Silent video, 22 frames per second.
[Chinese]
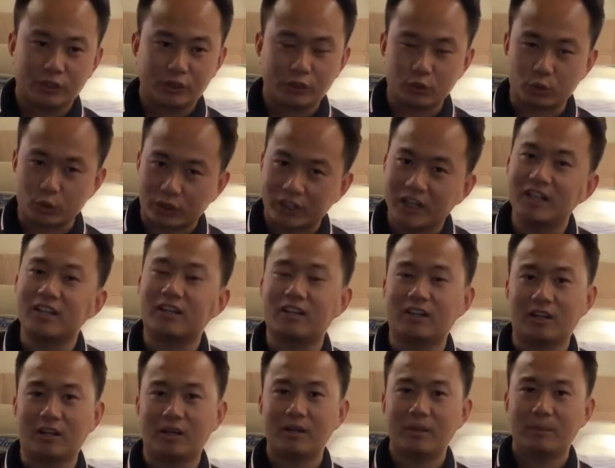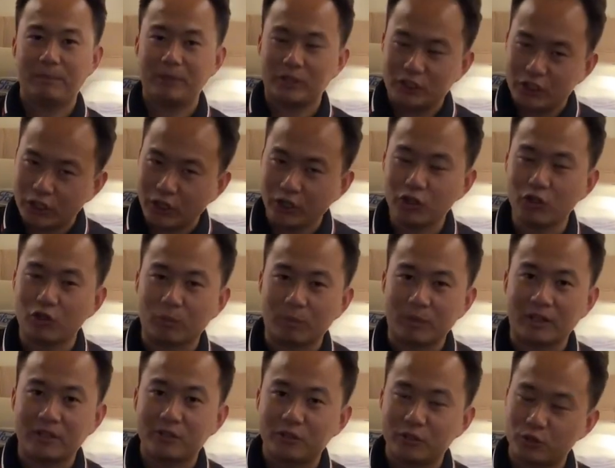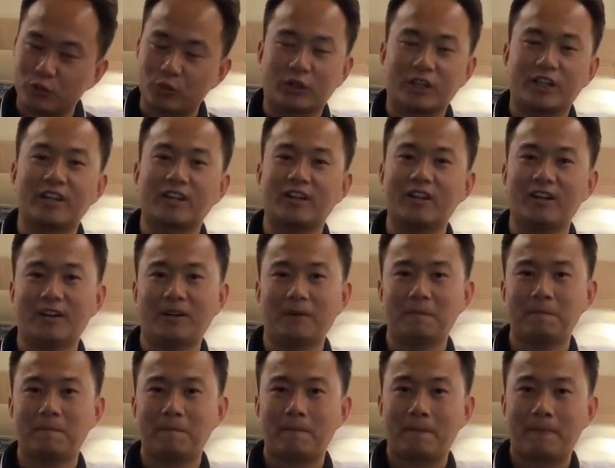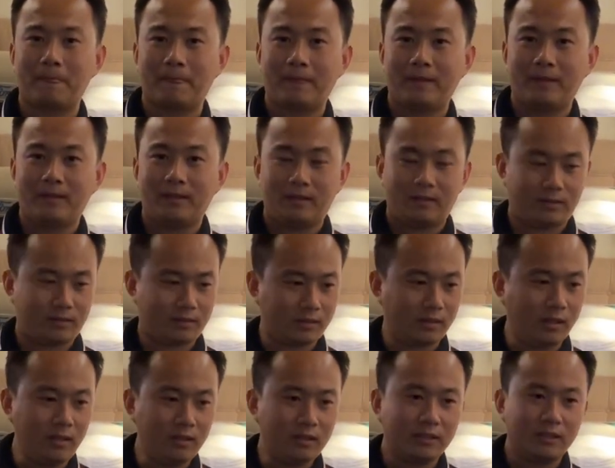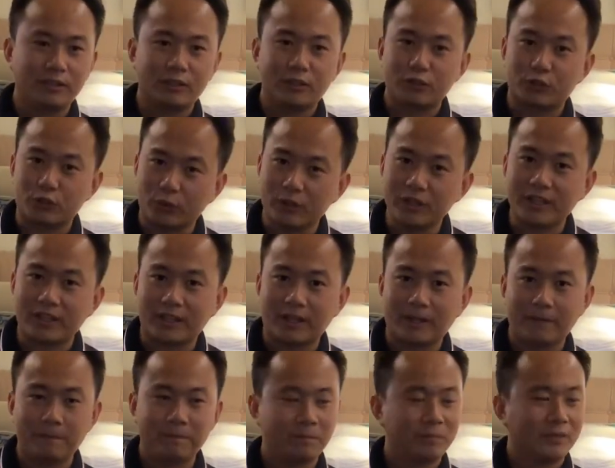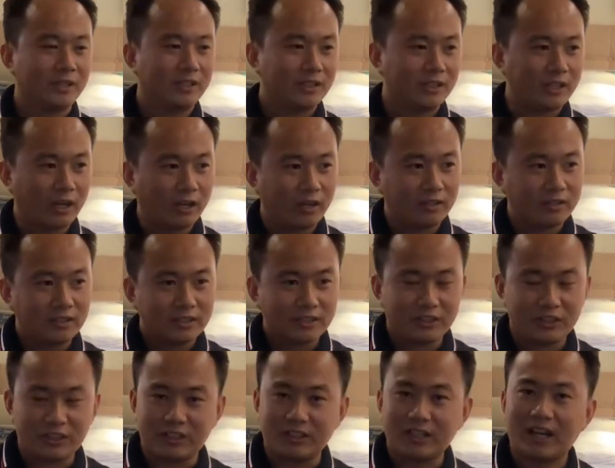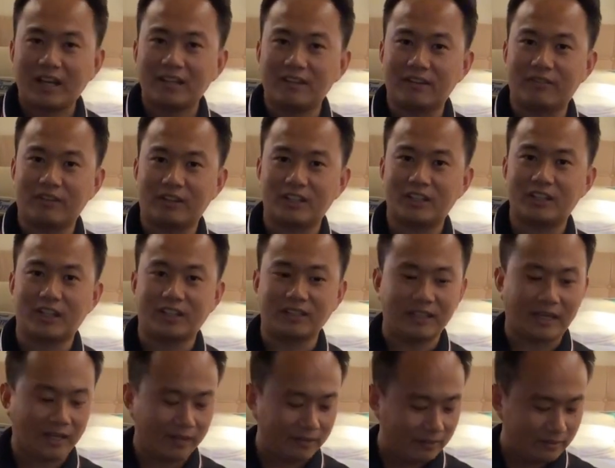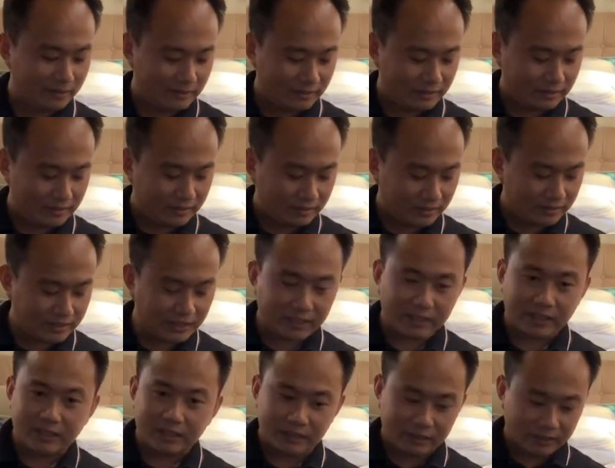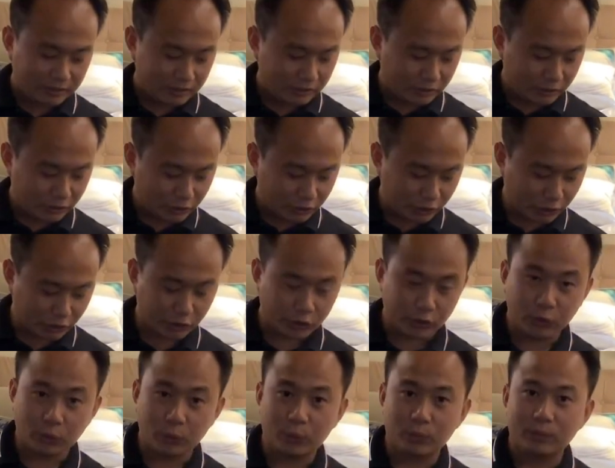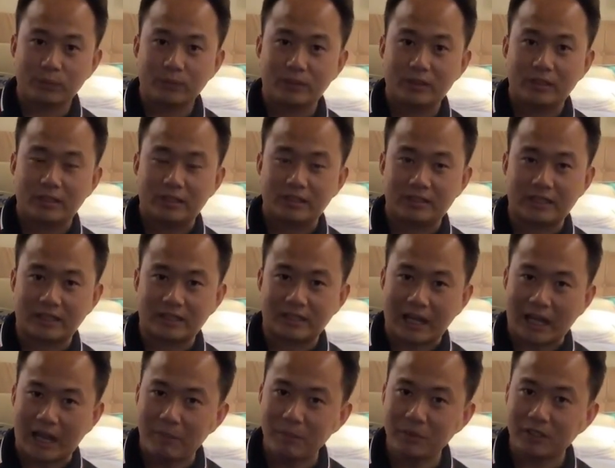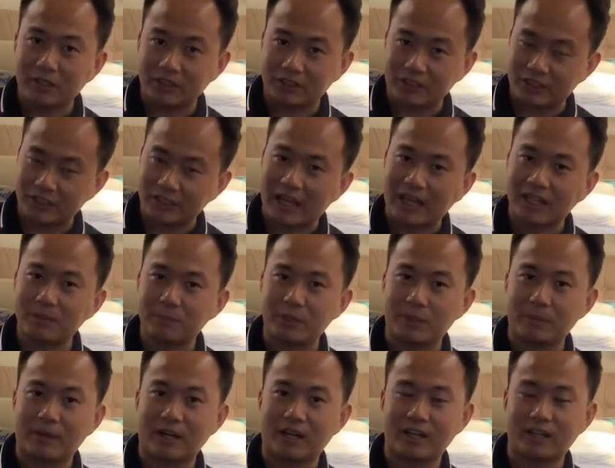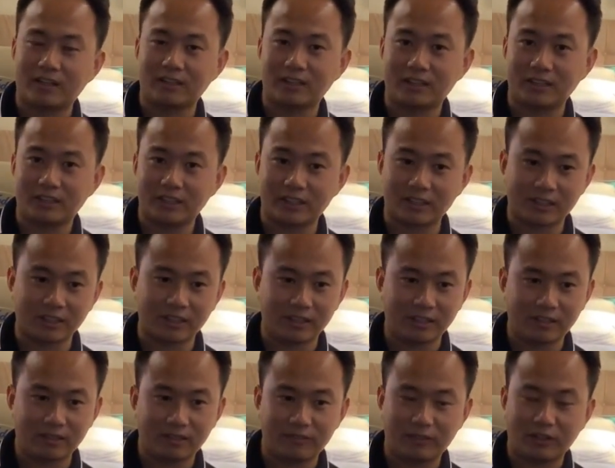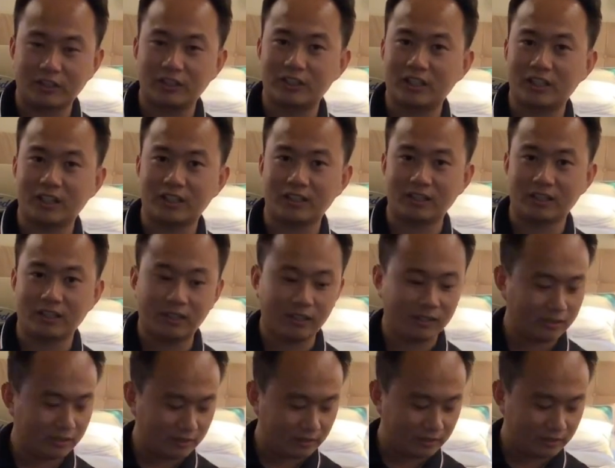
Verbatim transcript: 所认可，被车友们所认可，所以呢，当其他的房车厂家在使用在他们的其他的品牌上的这个房车上的，